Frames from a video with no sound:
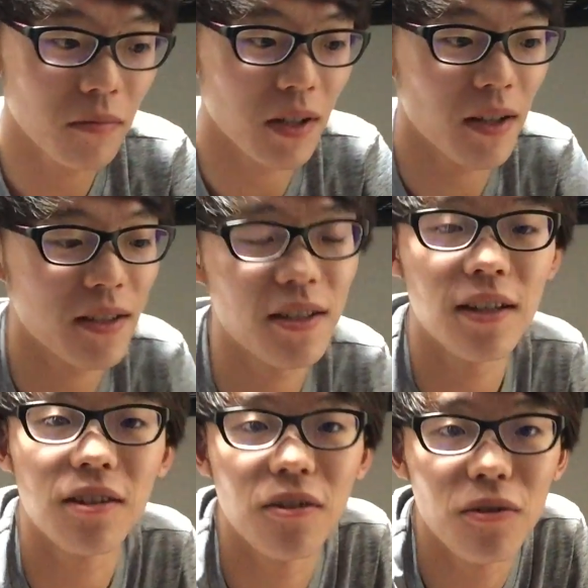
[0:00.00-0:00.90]
爆発
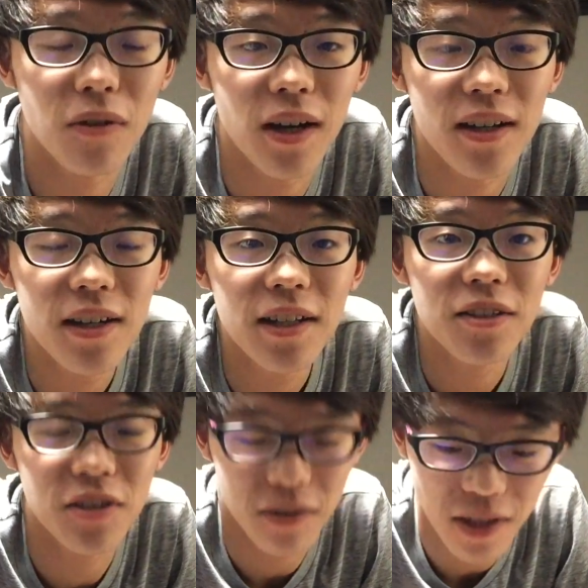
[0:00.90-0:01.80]
だっていうのが、
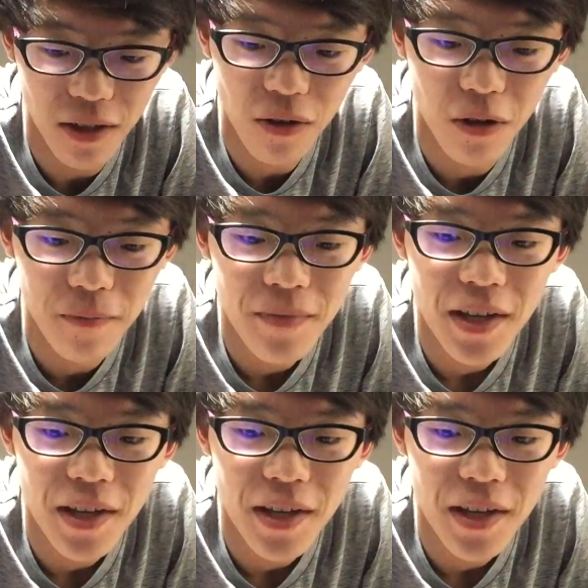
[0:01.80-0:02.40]
口癖の、